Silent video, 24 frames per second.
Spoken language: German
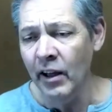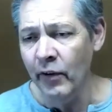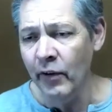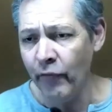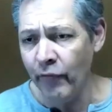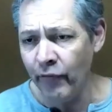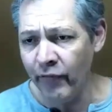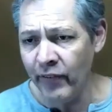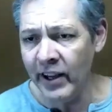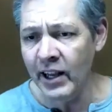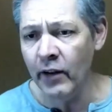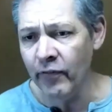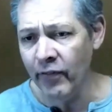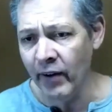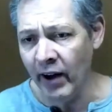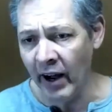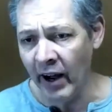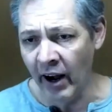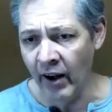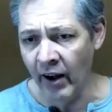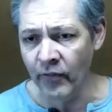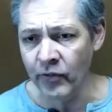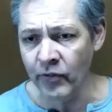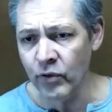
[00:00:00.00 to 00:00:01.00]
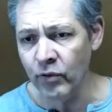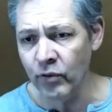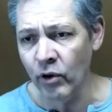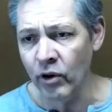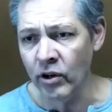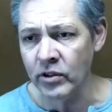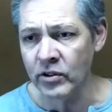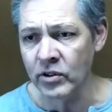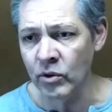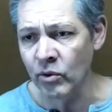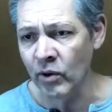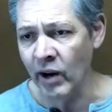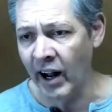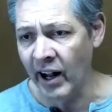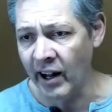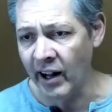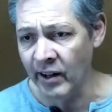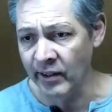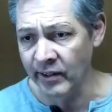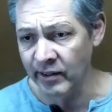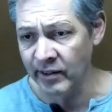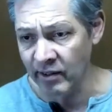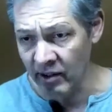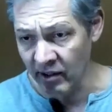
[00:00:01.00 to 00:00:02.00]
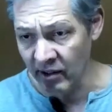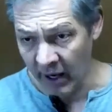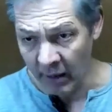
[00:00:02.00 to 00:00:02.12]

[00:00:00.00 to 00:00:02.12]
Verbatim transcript: viel Verantwortung als